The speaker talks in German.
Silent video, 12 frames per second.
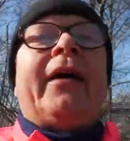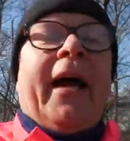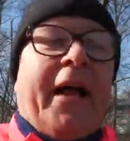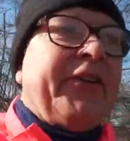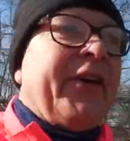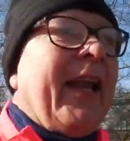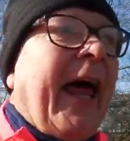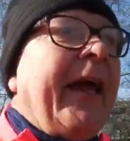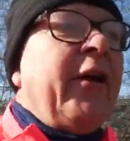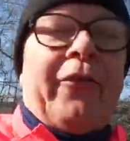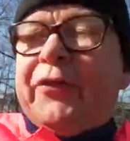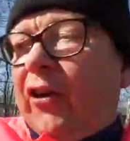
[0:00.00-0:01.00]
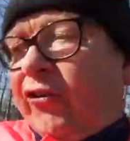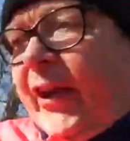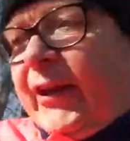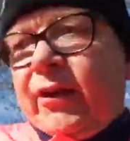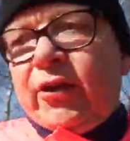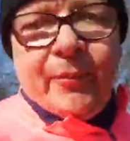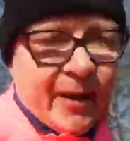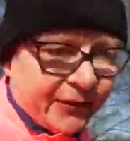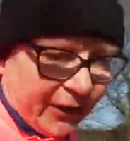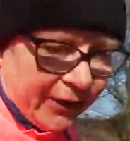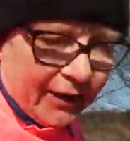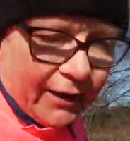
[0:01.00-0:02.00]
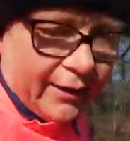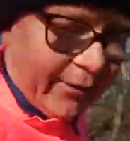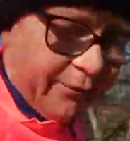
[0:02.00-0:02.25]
ganz allein auf der Strecke. Komm her, sagen hier, ich